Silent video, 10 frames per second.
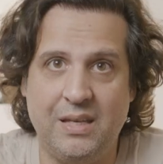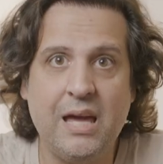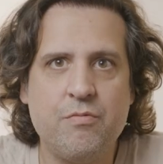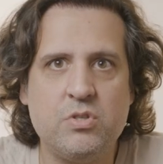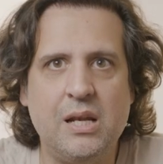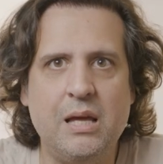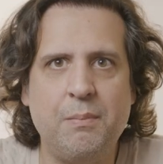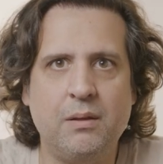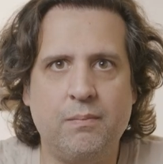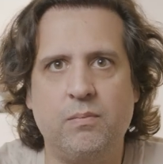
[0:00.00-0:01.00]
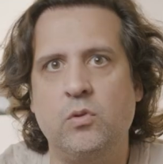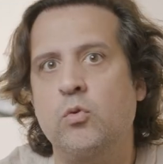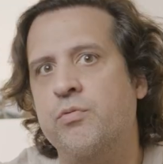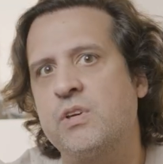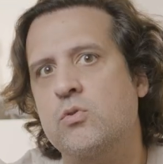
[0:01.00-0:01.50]
E aí você lembra
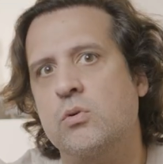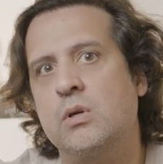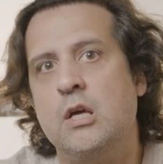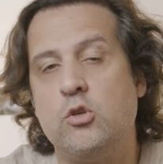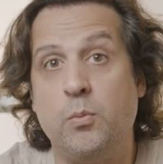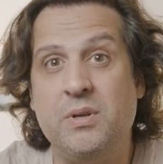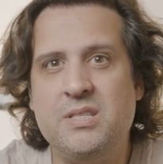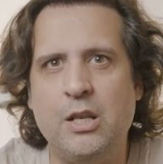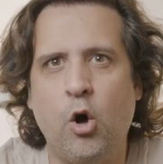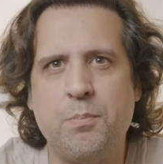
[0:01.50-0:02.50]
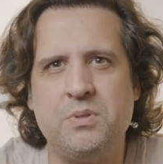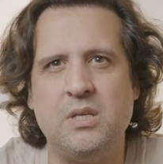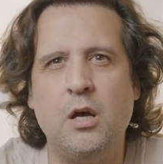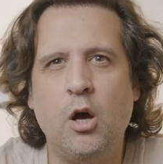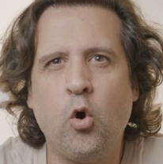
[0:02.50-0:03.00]
no vídeo sobre
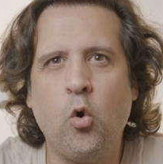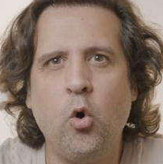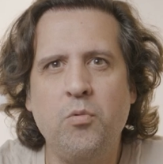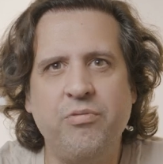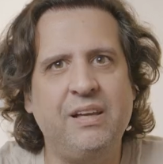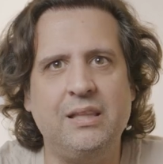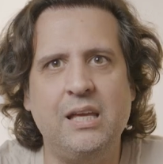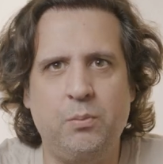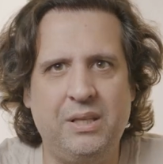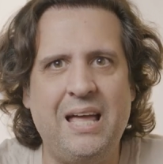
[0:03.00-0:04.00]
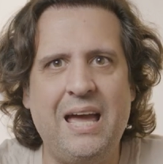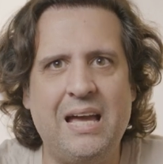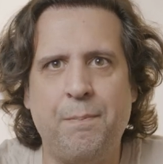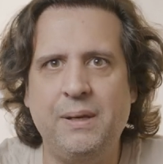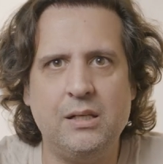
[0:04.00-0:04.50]
sinopse como vender uma
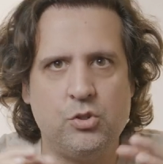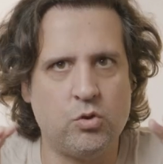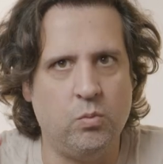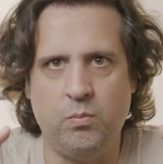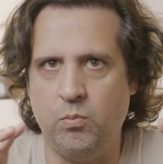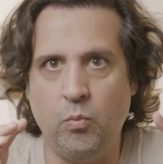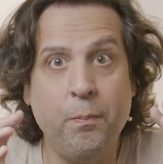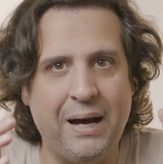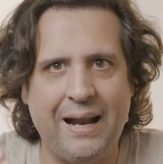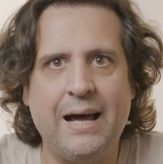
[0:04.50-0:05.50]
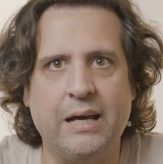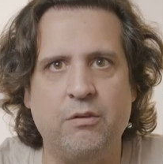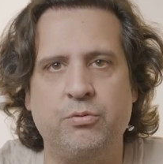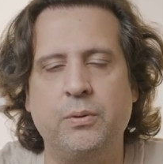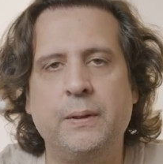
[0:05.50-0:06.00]
ideia apenas com um
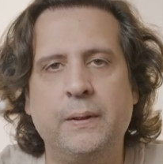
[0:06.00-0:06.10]
parágrafo?